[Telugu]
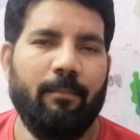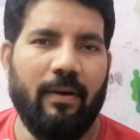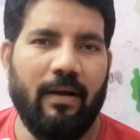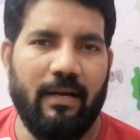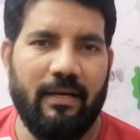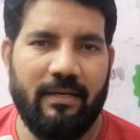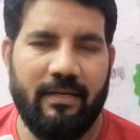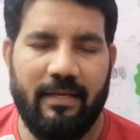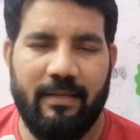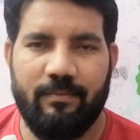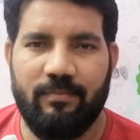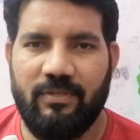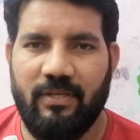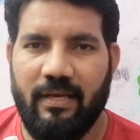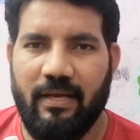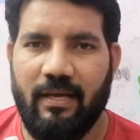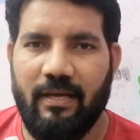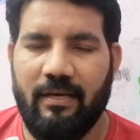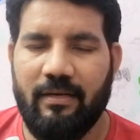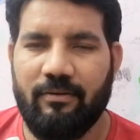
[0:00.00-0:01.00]
పార్ట్ టైం
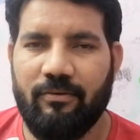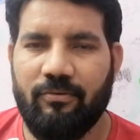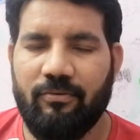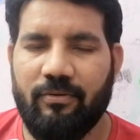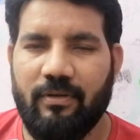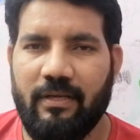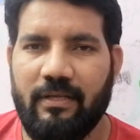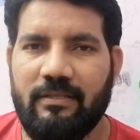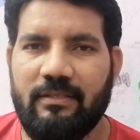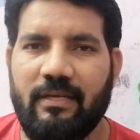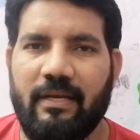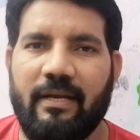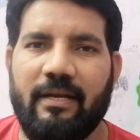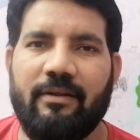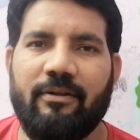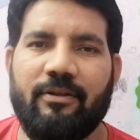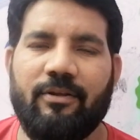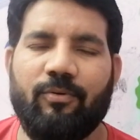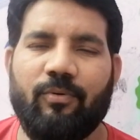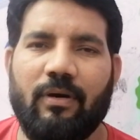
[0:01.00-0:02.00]
చేయాలనుకుంటే
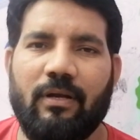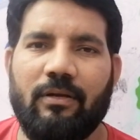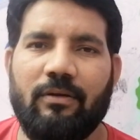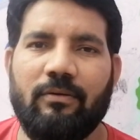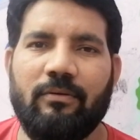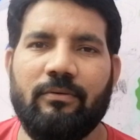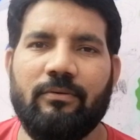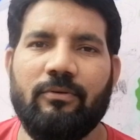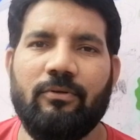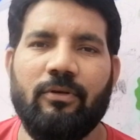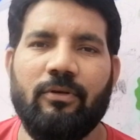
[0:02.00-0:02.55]
జేఎన్టీ వాళ్ళు